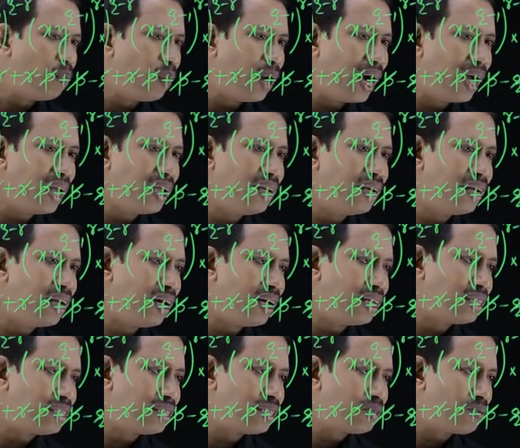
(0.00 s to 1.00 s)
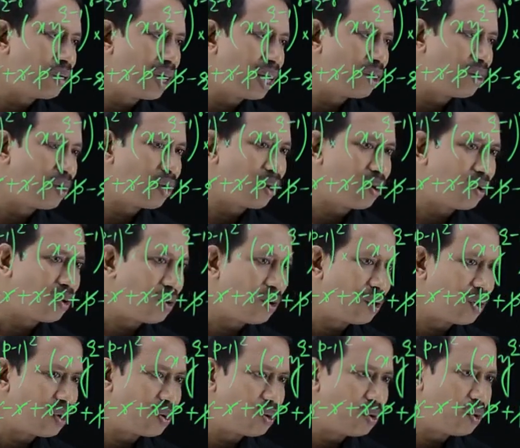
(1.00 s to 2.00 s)
মাইনাস ভালো করে
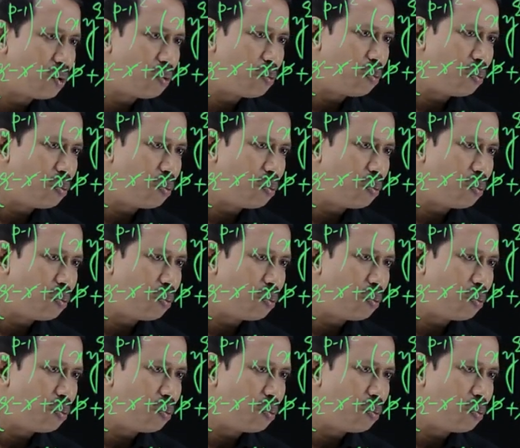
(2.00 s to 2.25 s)
লক্ষ্য করো